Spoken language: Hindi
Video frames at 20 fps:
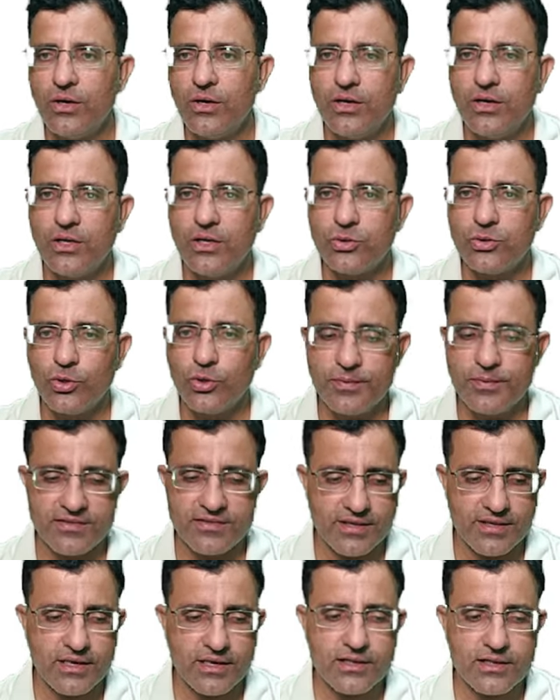दो पीस
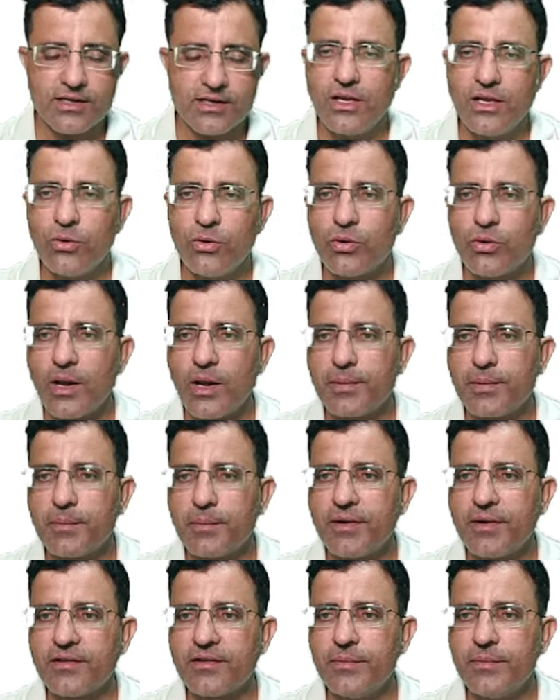सेल कर दिए और आपके
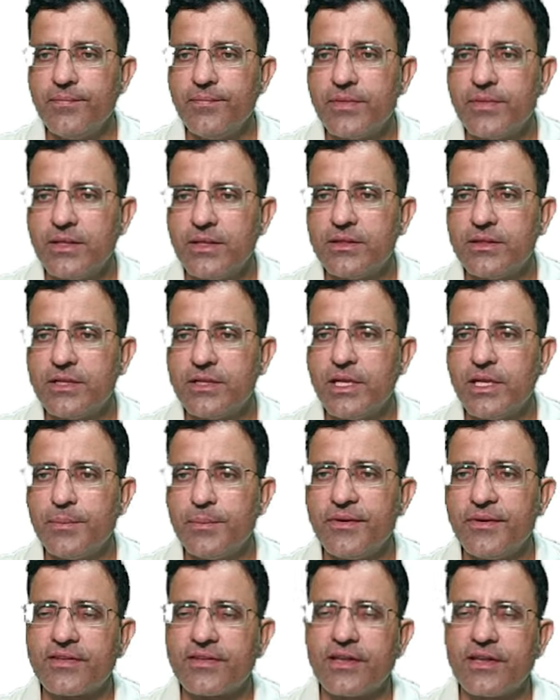पास में तीन
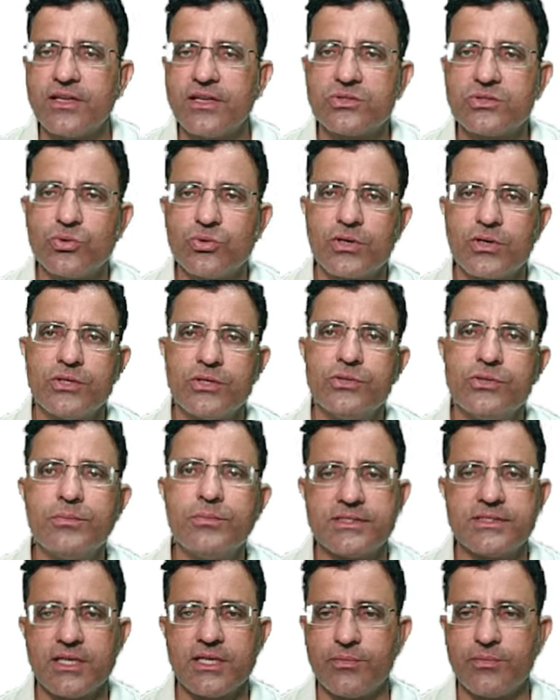पीस का ये स्टॉक है जो
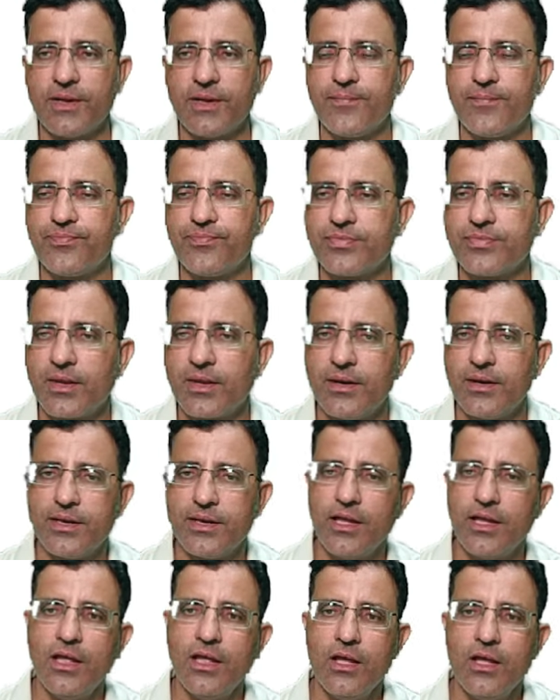बचा हुआ है ठीक
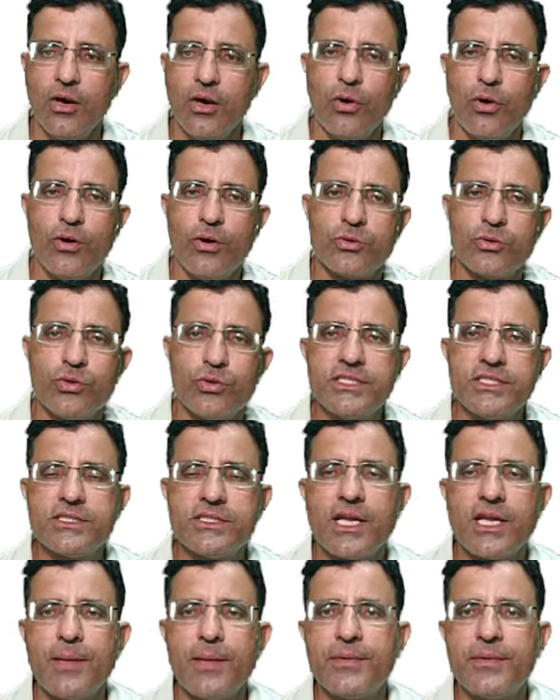है तो इस
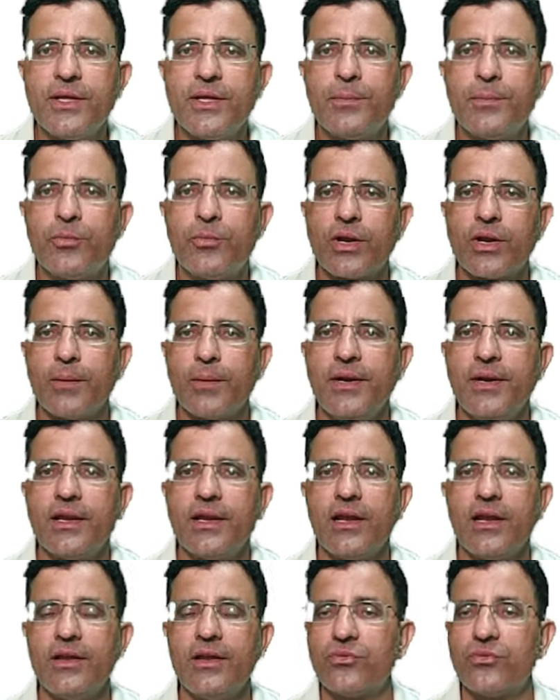टाइप की रिपोर्ट हमें
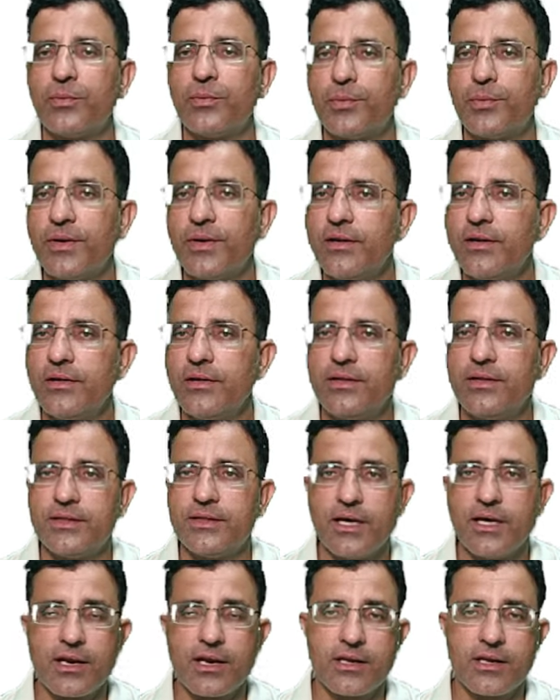टेली सॉफ्टवेयर
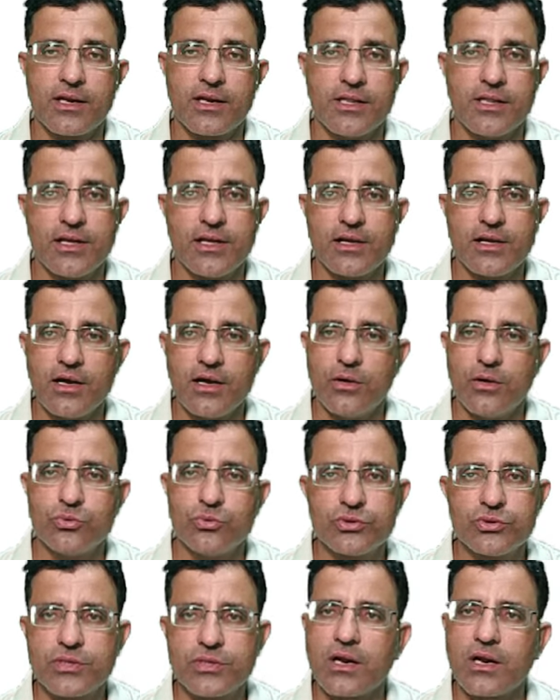तैयार करके देगा
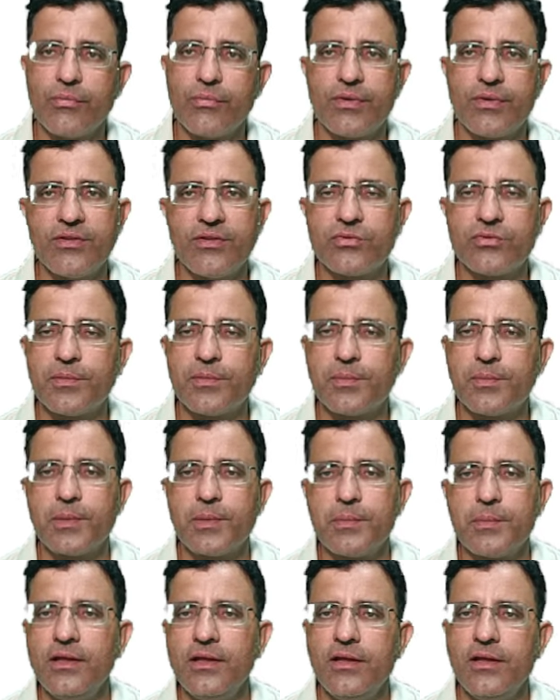दूसरा काउंटिंग सॉफ्टवेयर
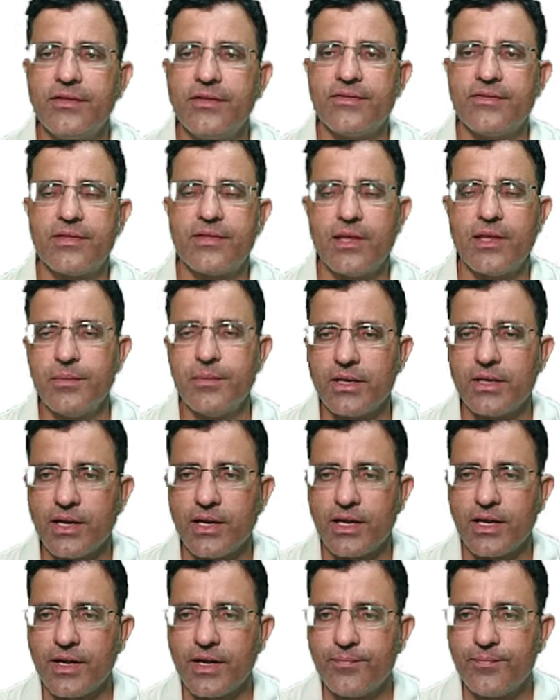भी सेम ही
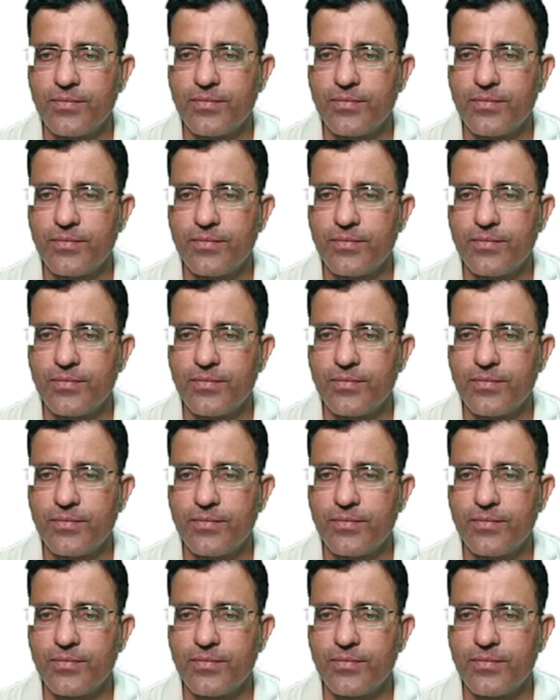करेगा